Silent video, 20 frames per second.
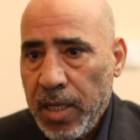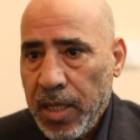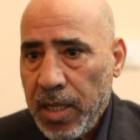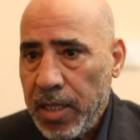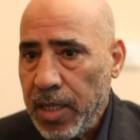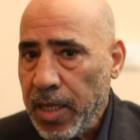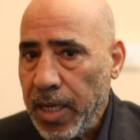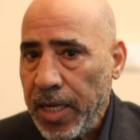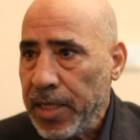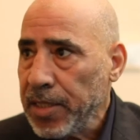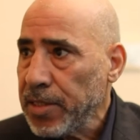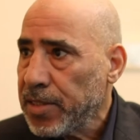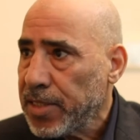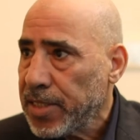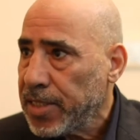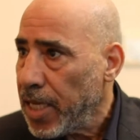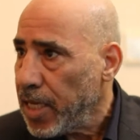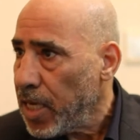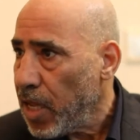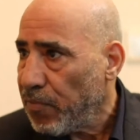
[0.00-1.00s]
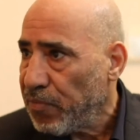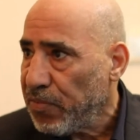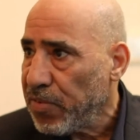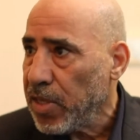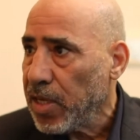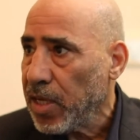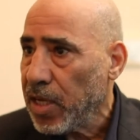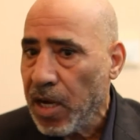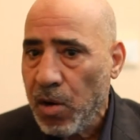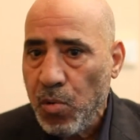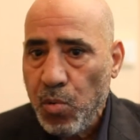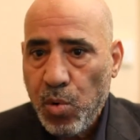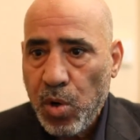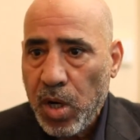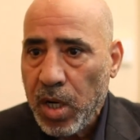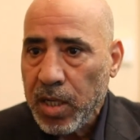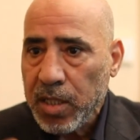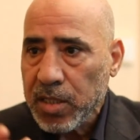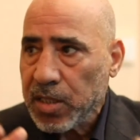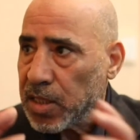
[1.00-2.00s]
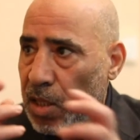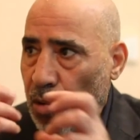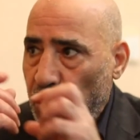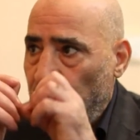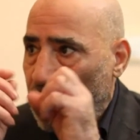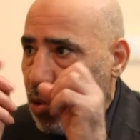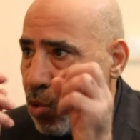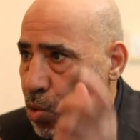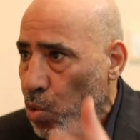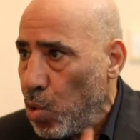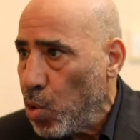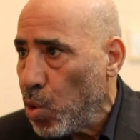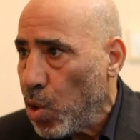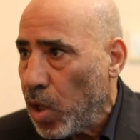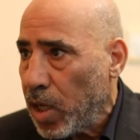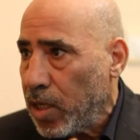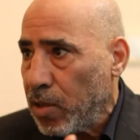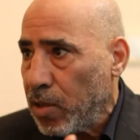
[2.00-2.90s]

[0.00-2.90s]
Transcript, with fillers: عند سلفي او صوروه